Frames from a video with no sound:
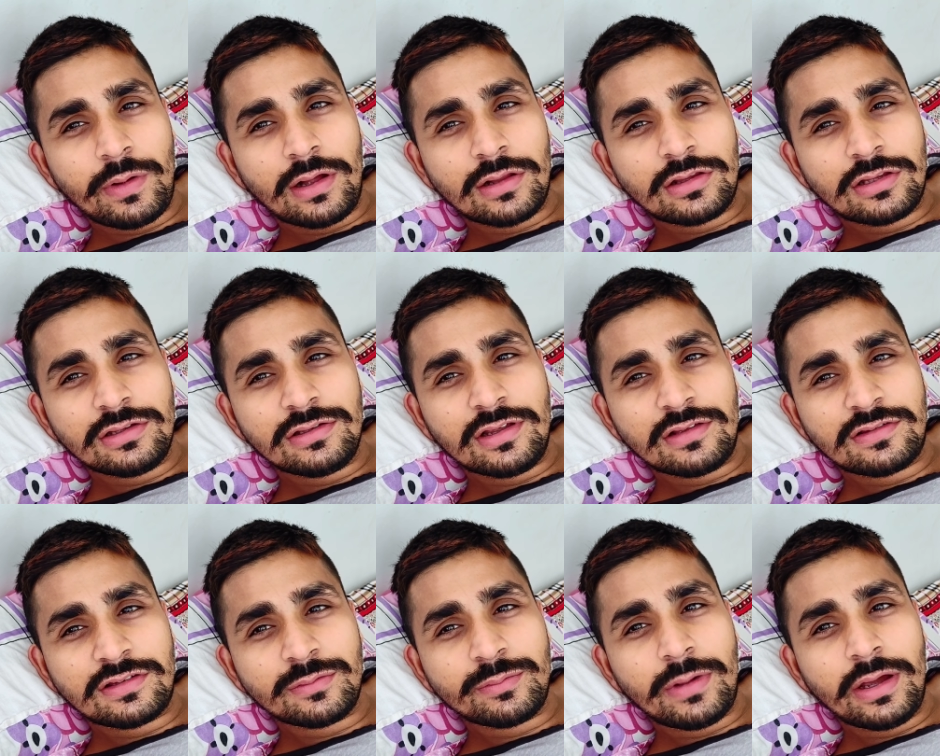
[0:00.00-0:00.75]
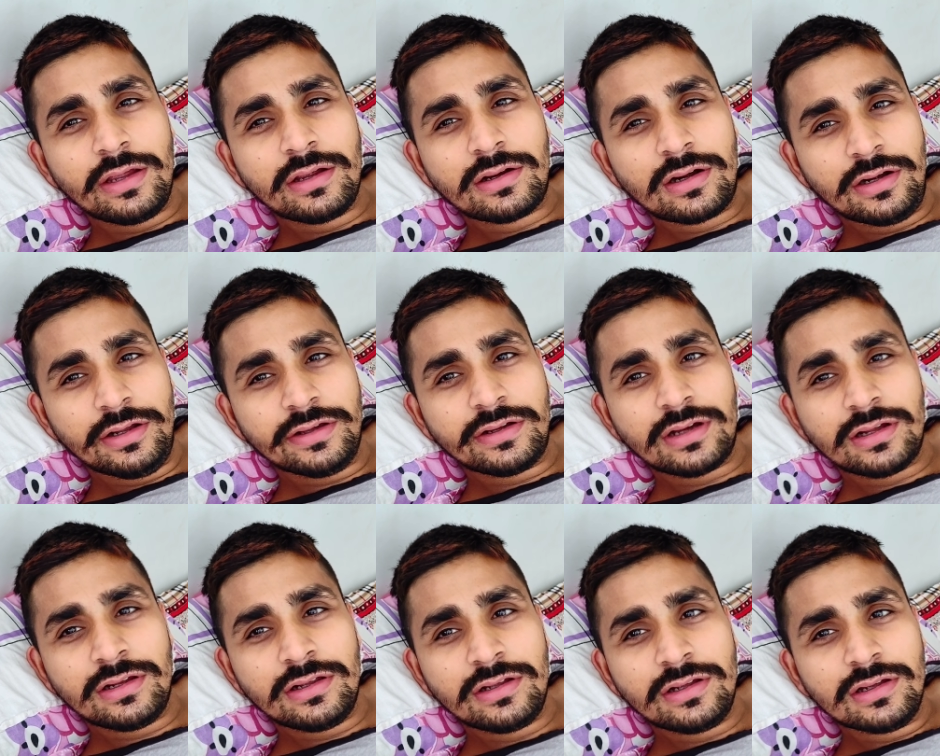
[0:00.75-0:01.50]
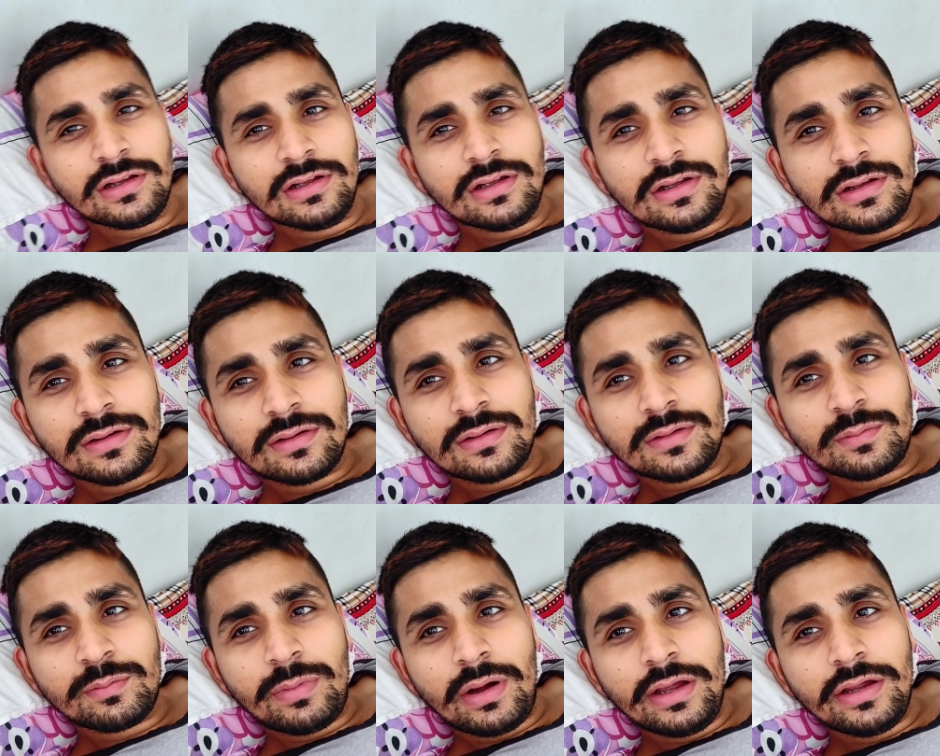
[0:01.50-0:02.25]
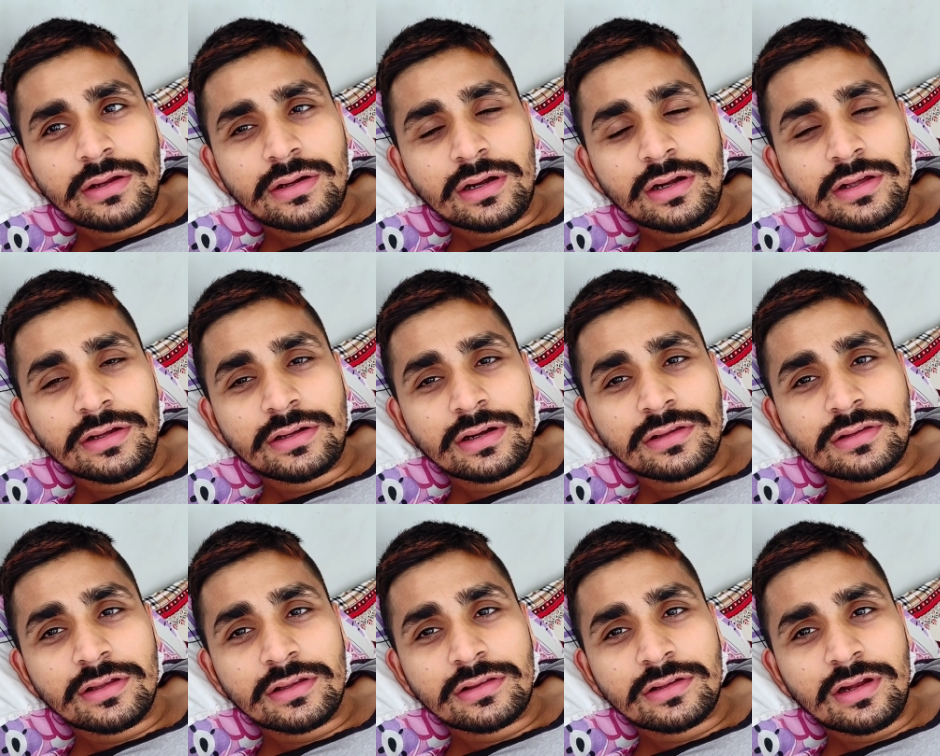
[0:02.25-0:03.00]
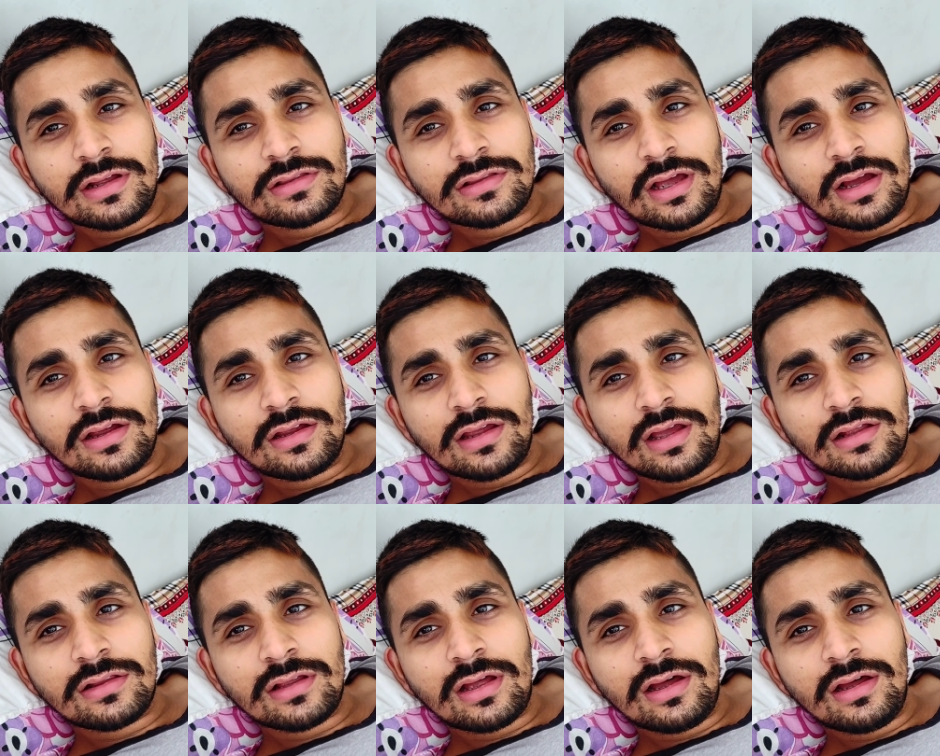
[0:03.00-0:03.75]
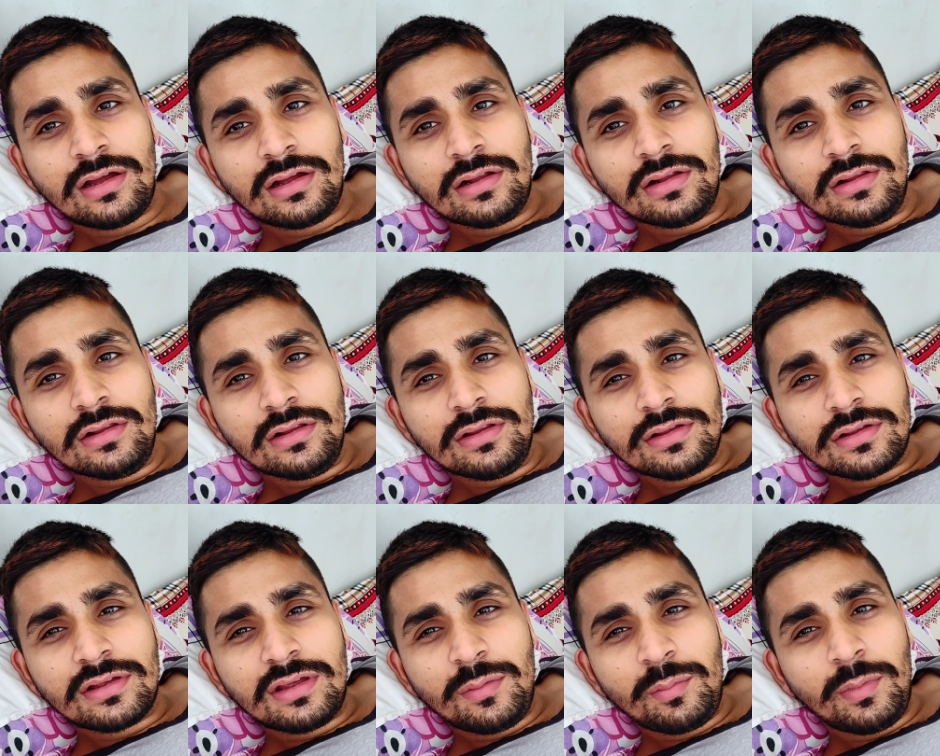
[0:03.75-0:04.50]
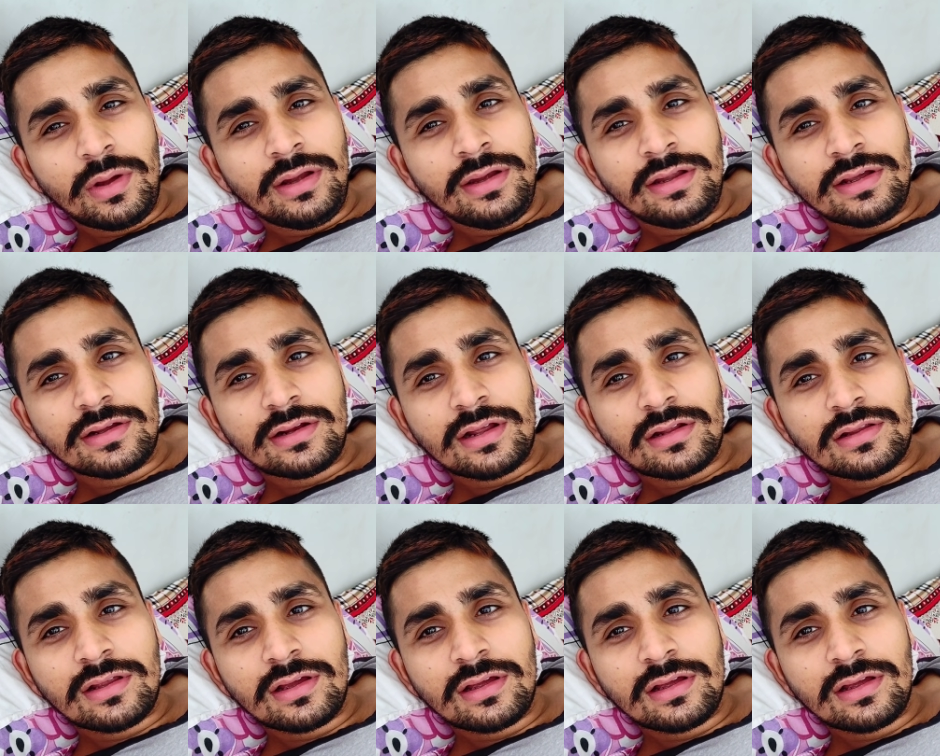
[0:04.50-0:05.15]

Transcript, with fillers: पर आते जैसे बाइक खड़ी करी बाइक खड़ी करते इतना थक गया था कि मन नहीं करा